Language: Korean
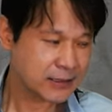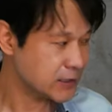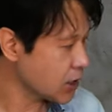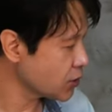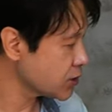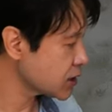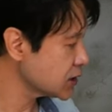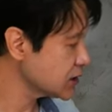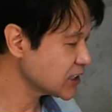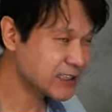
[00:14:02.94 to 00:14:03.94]
이런
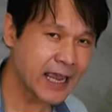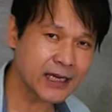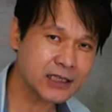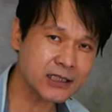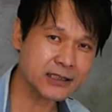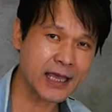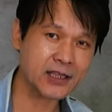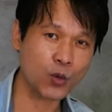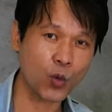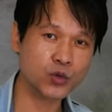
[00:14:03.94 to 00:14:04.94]
그 체크를
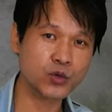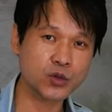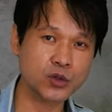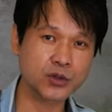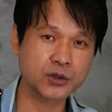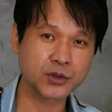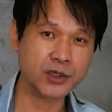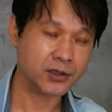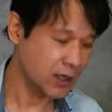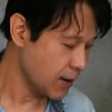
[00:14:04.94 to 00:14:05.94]
된
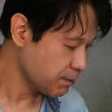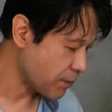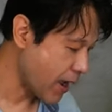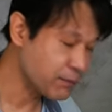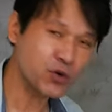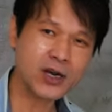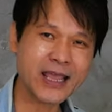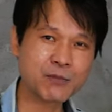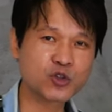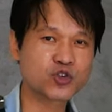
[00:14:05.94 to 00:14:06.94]
옷들은
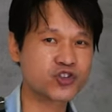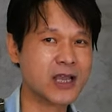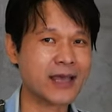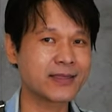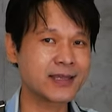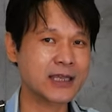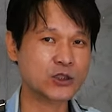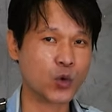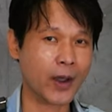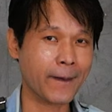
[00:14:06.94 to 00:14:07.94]
배불림을 주지 않는 게
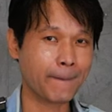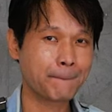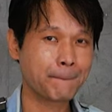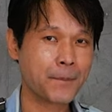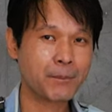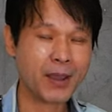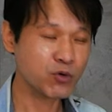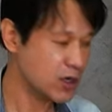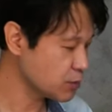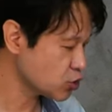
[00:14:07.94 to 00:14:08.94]
좋아요.
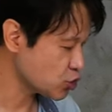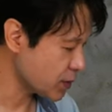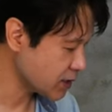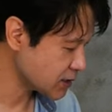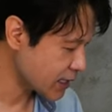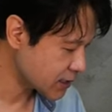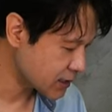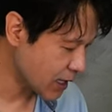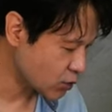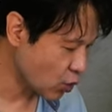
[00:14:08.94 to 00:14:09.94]
배불림을 주면은
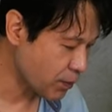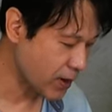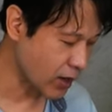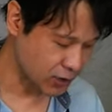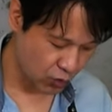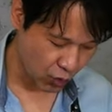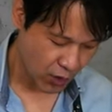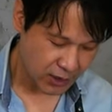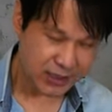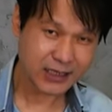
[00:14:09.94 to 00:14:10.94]
체크가 똑바로 아니고
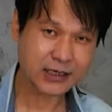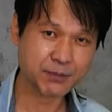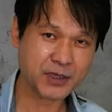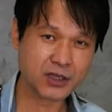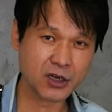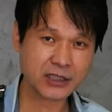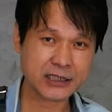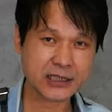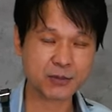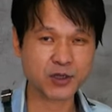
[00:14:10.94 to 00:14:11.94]
체크가
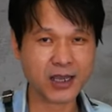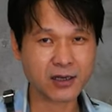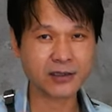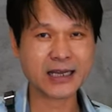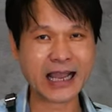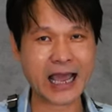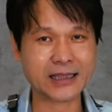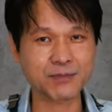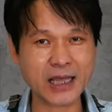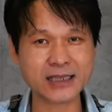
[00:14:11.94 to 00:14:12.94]
삐뚤어지기 때문에 이럴 때는
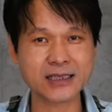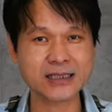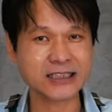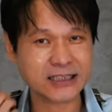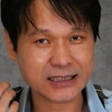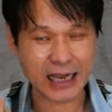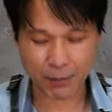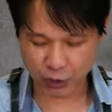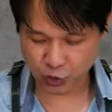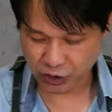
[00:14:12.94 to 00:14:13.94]
가슴 다트를 그냥
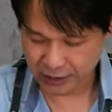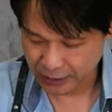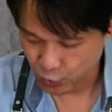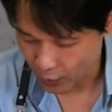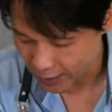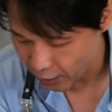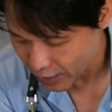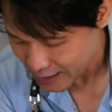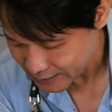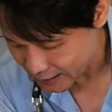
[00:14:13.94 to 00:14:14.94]
잡아주시는 게 좋아요.
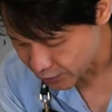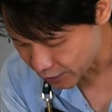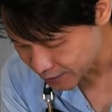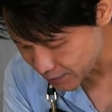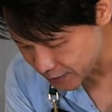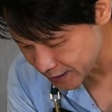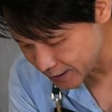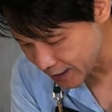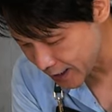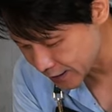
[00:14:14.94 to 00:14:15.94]
자, 그럴 때
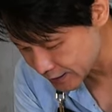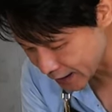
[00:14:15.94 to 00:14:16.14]
밑에를